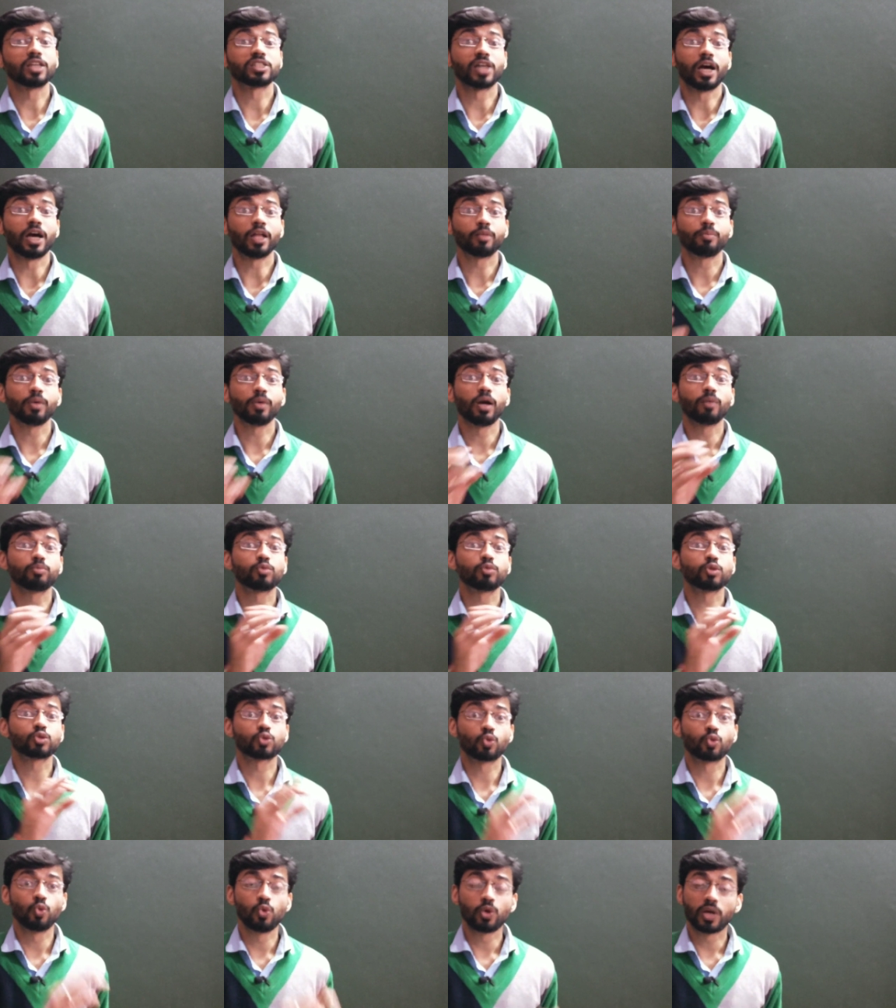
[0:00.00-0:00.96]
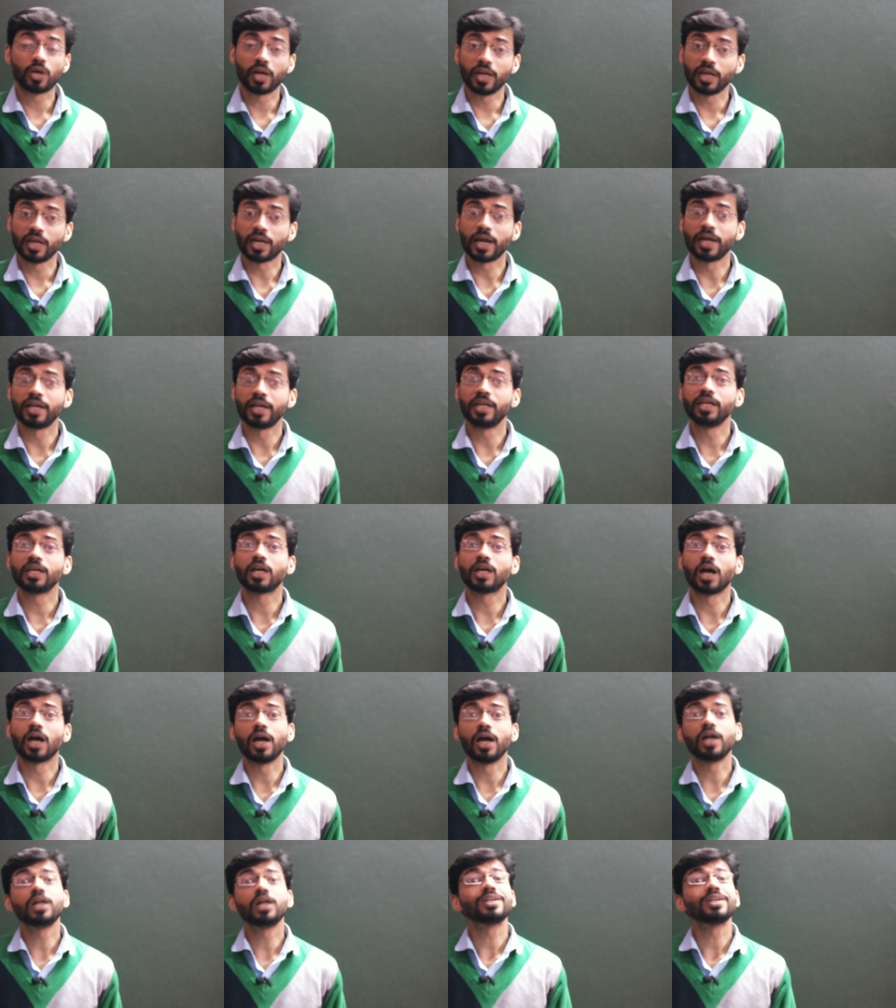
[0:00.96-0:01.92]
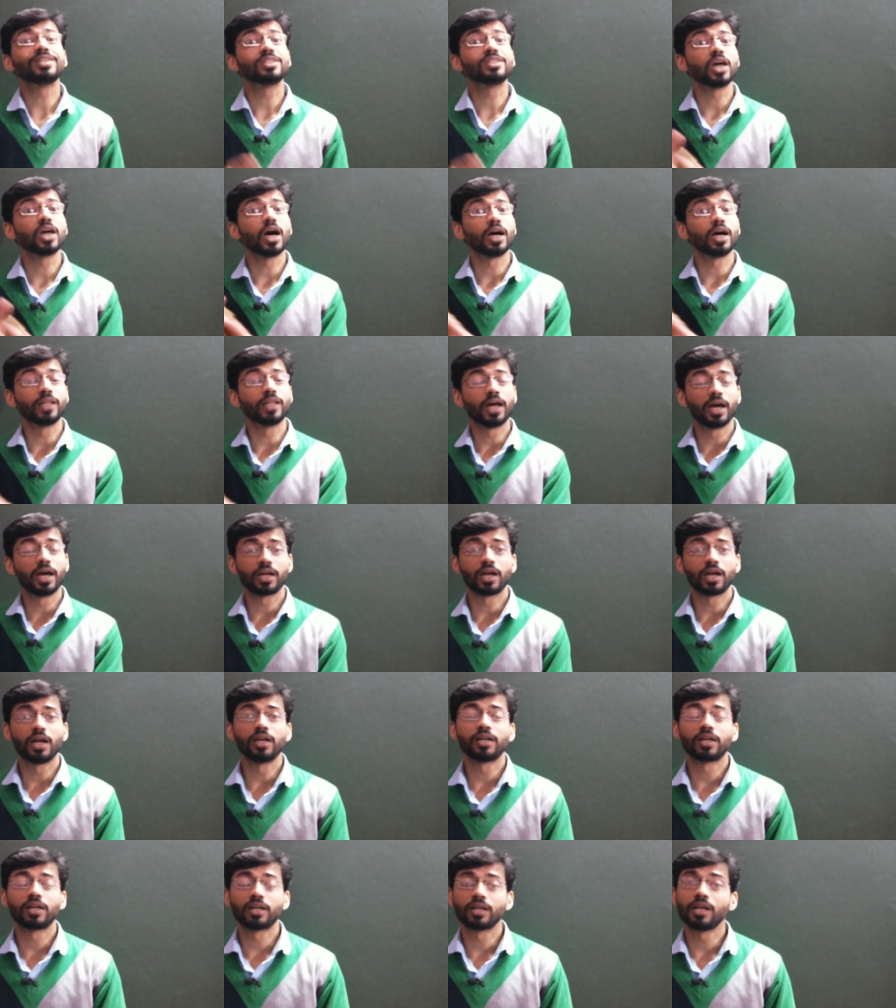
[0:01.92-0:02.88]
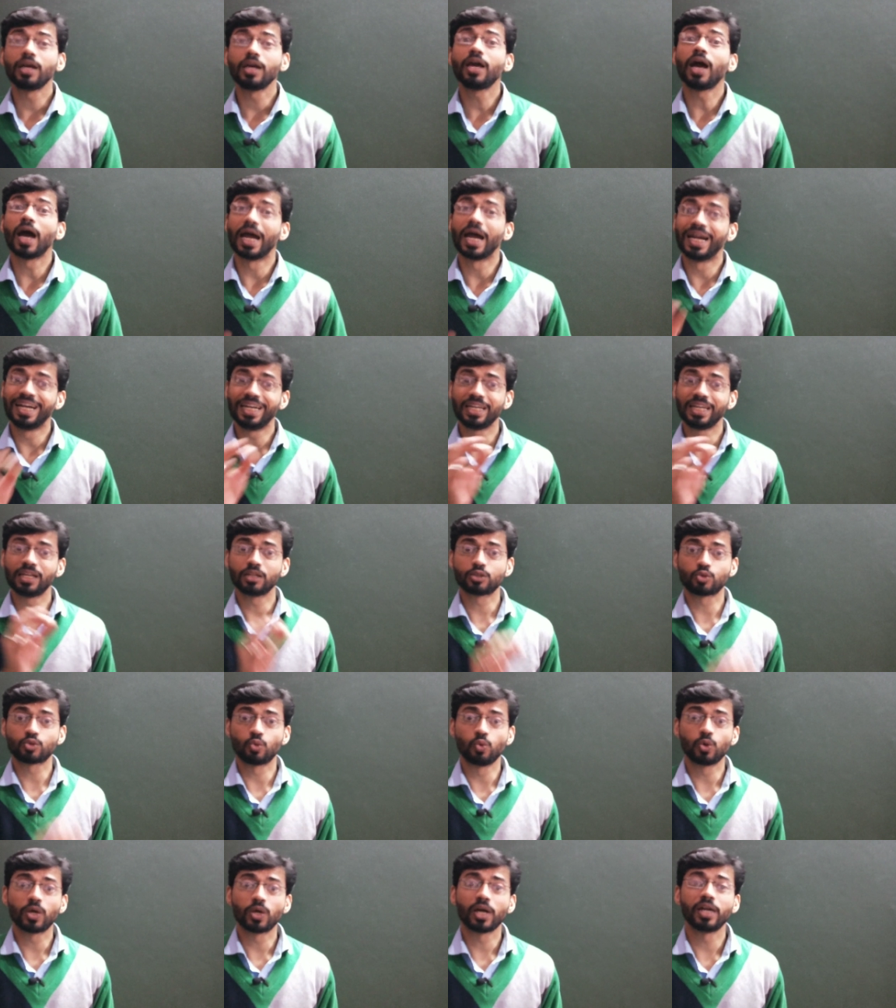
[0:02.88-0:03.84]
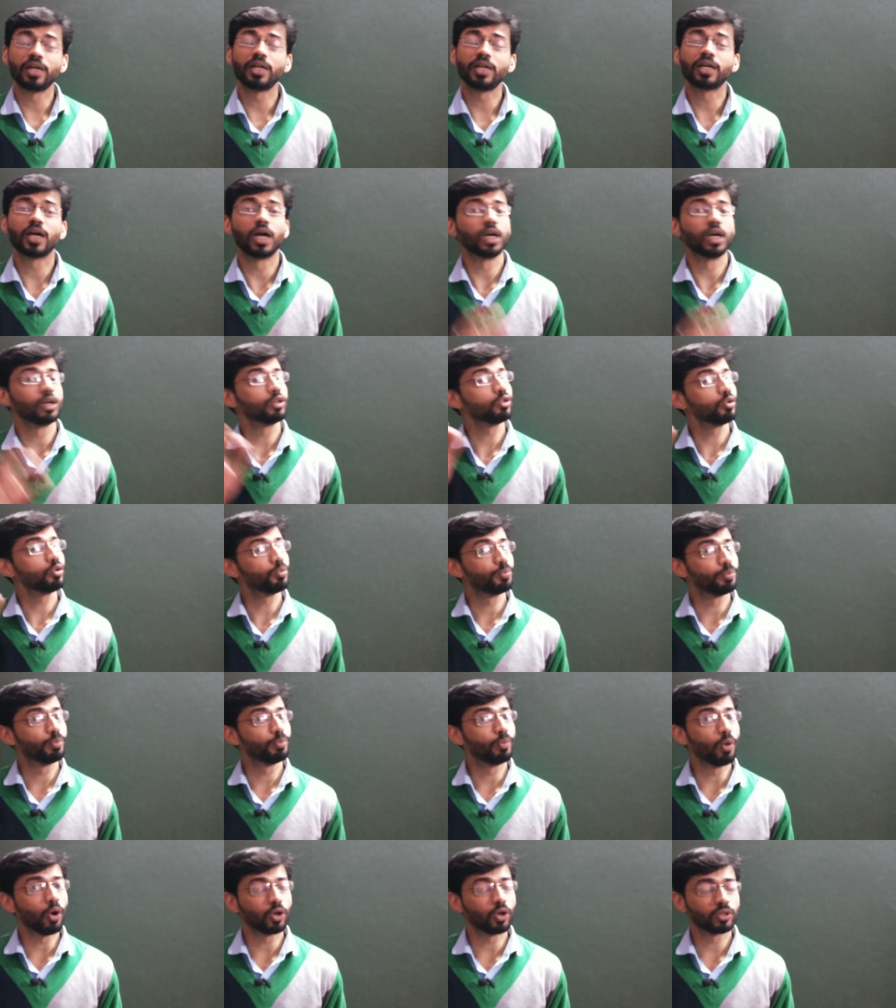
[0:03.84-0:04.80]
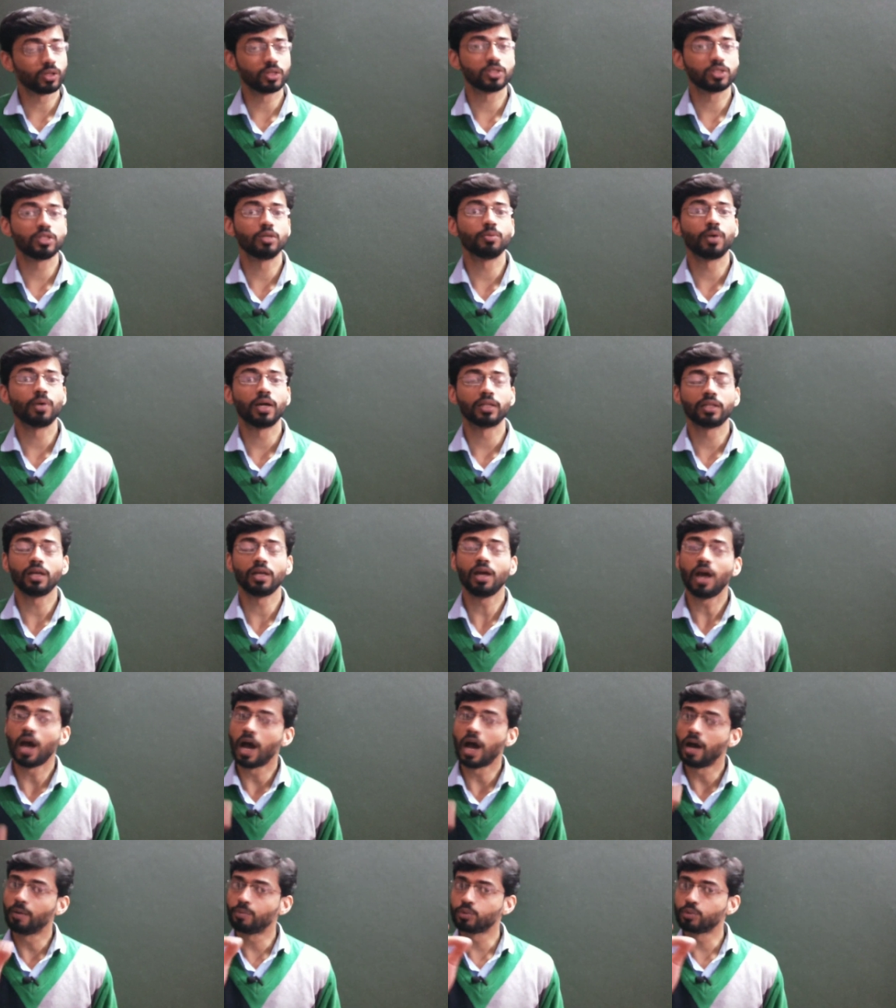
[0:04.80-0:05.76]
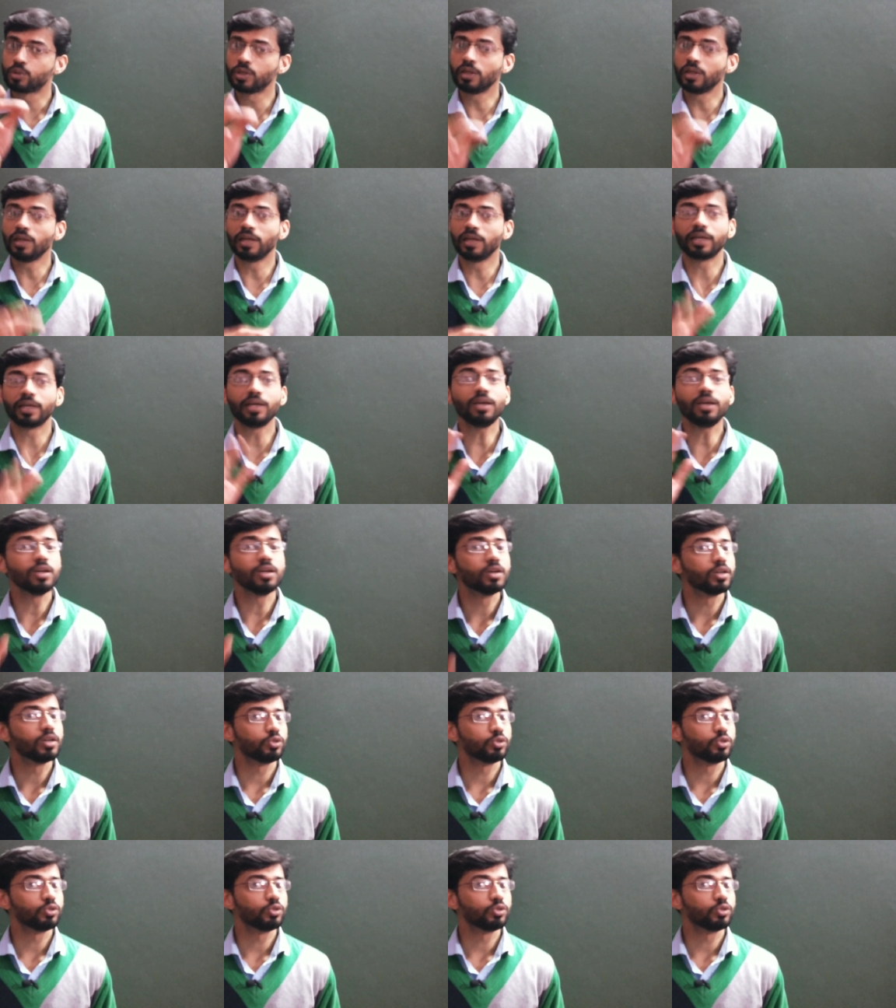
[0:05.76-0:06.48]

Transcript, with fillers: साथ में आपको स्कूल का एक आईडी कार्ड या आधार कार्ड रखना है आईडी का स्कूल का आईडी कार्ड हो तो बहुत अच्छी बात है आप उसे लेके